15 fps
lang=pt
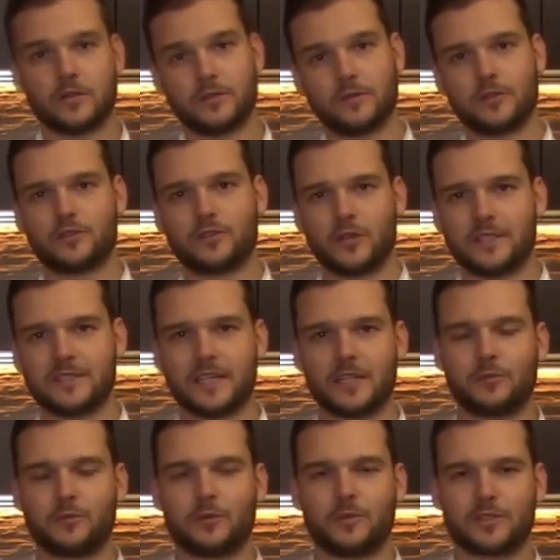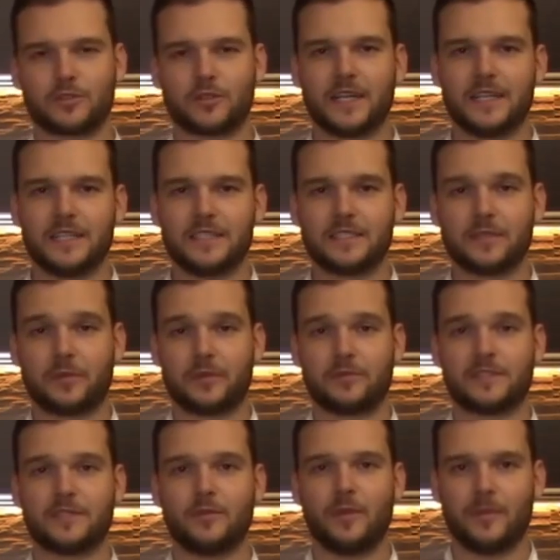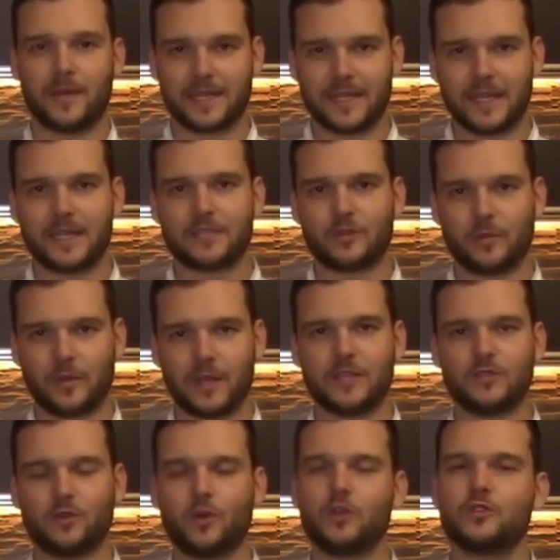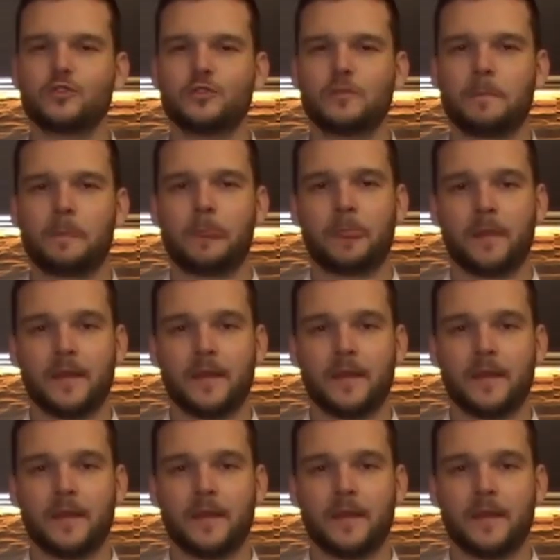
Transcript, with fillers: quando eu fui solicitado por uma jornalista para fazer uma matéria sobre risotos,